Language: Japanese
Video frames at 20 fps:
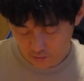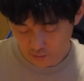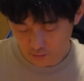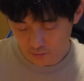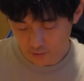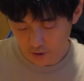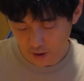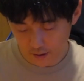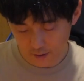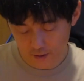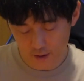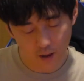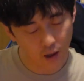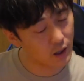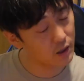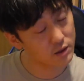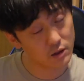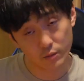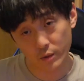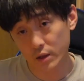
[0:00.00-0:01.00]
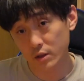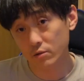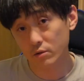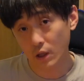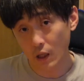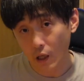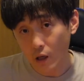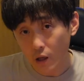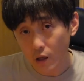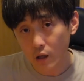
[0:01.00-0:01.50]
のたくさん挟めるよ
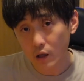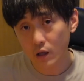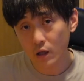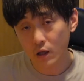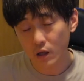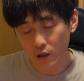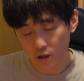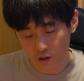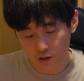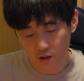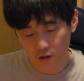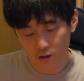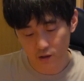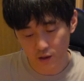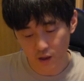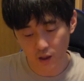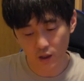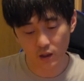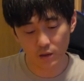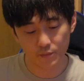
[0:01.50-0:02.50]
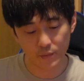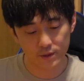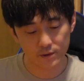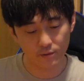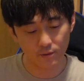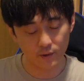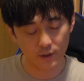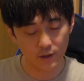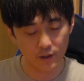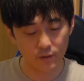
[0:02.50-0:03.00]
ね、うん、うん、だからやっぱ
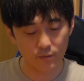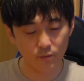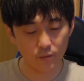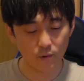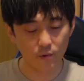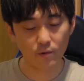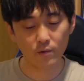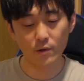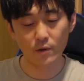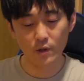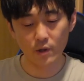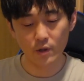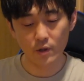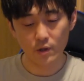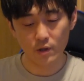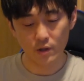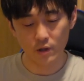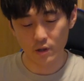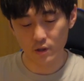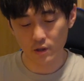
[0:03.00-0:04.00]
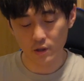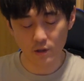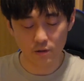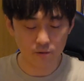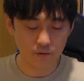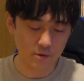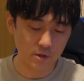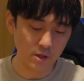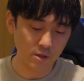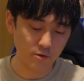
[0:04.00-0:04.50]
そこら辺も、えー、
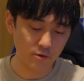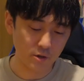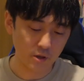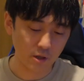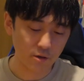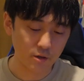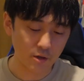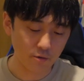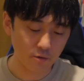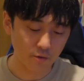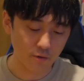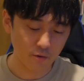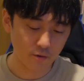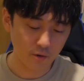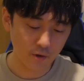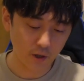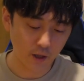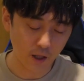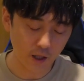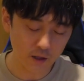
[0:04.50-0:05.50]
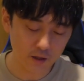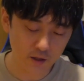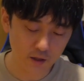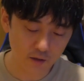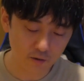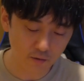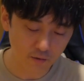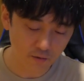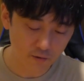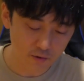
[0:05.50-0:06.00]
検討材料になるけど書
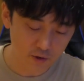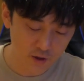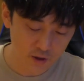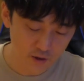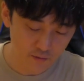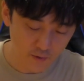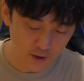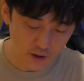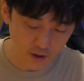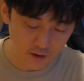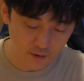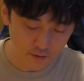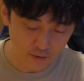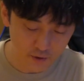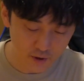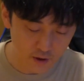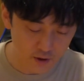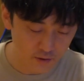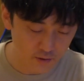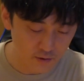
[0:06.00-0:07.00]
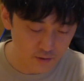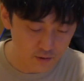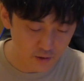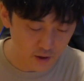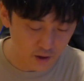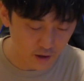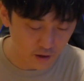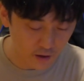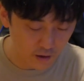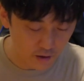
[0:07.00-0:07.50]
き心地はねこっちつる
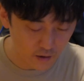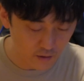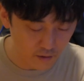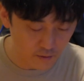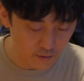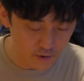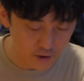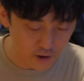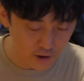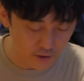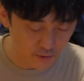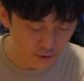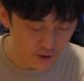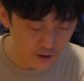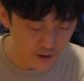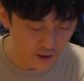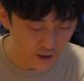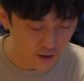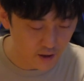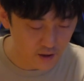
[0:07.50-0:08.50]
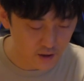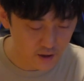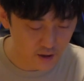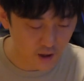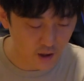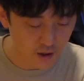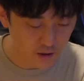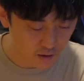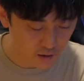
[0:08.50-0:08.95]
でこっちはよりザラに近い